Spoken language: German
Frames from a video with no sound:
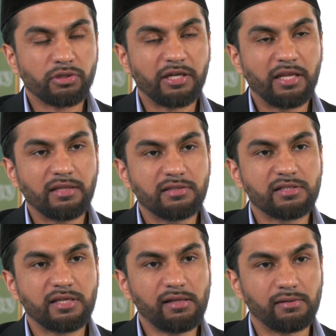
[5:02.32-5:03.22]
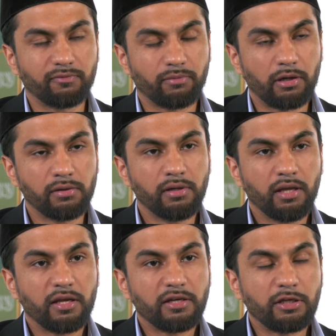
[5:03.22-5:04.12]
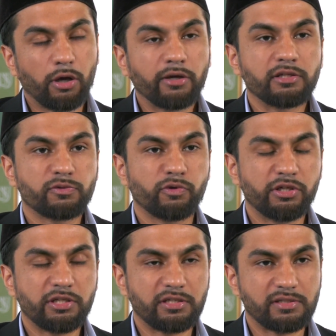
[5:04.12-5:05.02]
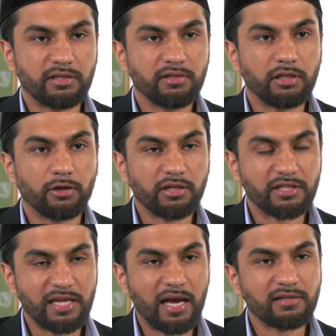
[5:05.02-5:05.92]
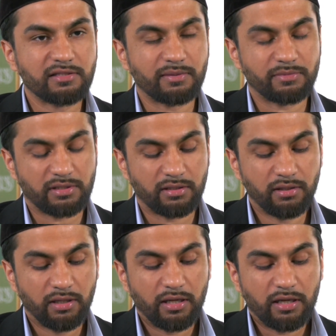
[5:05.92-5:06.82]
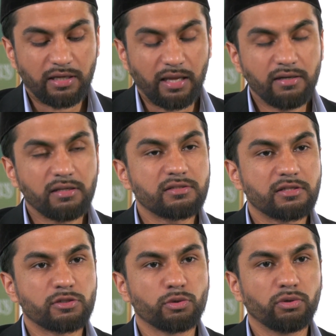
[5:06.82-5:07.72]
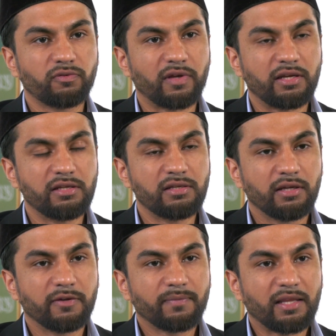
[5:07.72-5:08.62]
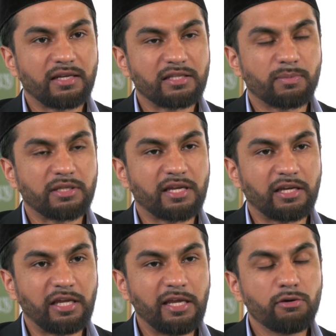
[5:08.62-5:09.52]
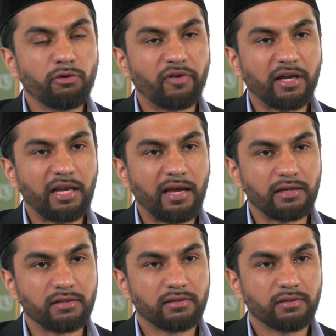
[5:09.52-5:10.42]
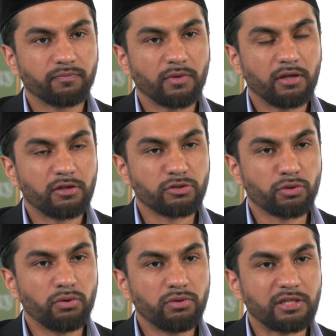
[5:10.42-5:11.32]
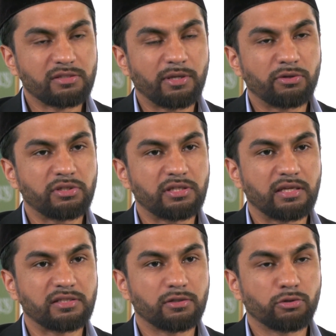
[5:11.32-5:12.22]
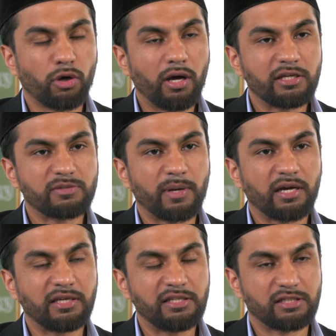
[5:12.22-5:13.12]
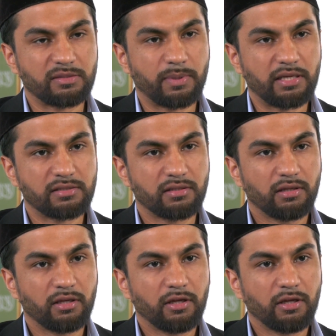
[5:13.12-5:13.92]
unter denen zählen wollen, die gottesfürchtig sind, die gottesachtsam sind, dann ist es notwendig, dass man sein Ego verkleinert, so dass man durch das Tor des Paradieses passt.